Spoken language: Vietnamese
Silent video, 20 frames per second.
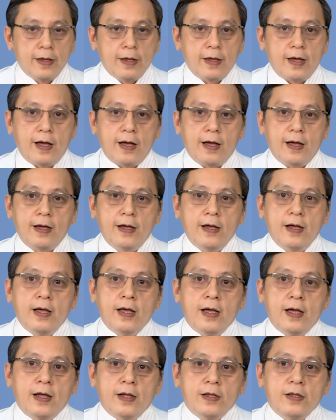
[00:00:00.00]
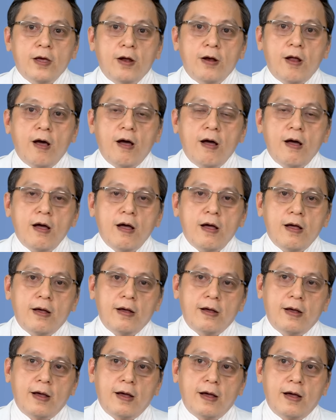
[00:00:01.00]
à, do đó
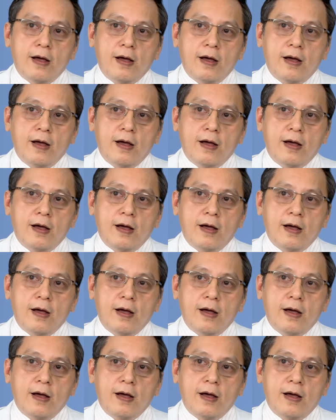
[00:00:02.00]
à,